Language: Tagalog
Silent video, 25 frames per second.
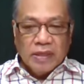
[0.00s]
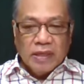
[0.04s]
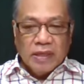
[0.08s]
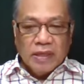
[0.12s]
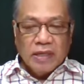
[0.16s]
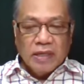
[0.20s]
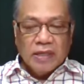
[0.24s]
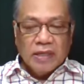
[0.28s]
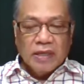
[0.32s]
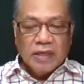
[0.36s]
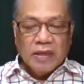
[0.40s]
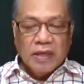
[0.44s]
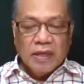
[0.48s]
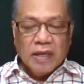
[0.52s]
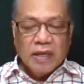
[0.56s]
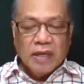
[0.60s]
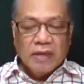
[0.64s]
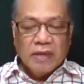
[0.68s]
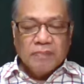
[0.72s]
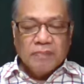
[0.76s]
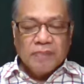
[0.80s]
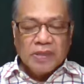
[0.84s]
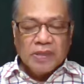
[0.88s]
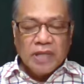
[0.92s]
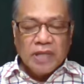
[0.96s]
ang uh,
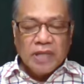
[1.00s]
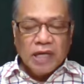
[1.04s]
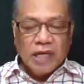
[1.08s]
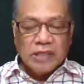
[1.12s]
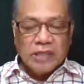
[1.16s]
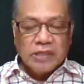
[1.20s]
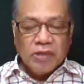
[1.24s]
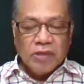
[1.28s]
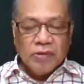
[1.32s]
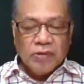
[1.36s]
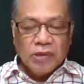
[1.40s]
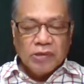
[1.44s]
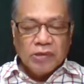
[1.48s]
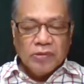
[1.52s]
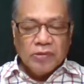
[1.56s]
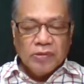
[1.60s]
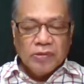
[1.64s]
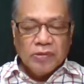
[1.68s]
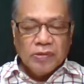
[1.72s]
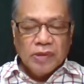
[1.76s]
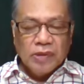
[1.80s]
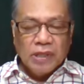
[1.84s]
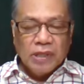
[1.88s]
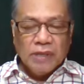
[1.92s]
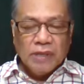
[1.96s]
pagkakataong
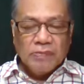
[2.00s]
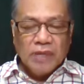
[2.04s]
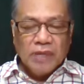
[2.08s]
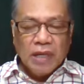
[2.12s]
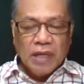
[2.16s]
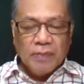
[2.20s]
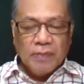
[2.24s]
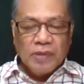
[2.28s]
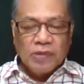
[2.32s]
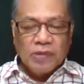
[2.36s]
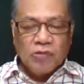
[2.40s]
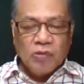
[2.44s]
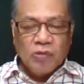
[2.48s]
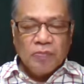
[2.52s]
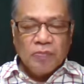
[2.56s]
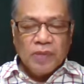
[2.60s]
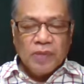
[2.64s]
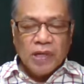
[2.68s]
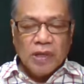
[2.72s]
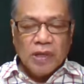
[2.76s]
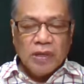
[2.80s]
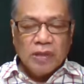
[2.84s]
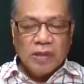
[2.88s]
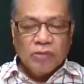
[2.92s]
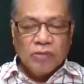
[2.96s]
ito, alam namin ito'y
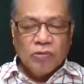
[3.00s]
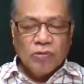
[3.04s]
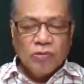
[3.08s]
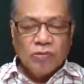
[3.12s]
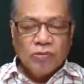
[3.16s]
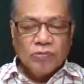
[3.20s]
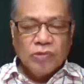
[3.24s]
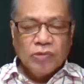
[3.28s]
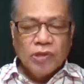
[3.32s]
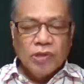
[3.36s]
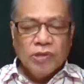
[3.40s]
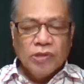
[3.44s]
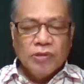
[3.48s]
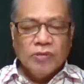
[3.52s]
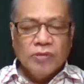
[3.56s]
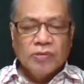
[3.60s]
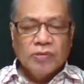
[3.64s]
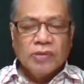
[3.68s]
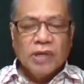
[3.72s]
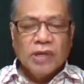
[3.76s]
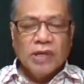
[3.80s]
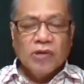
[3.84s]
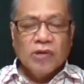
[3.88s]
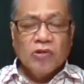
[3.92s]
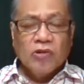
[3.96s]
pinahintulot ninyo,
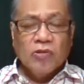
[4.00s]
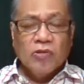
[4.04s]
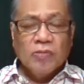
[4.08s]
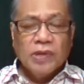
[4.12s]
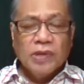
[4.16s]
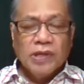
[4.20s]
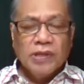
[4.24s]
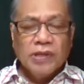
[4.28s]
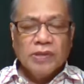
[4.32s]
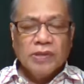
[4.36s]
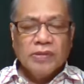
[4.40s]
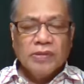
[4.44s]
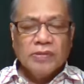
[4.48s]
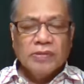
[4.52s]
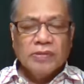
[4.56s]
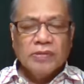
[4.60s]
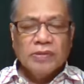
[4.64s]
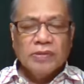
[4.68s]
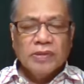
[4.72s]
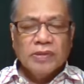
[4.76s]
kalooban ninyo,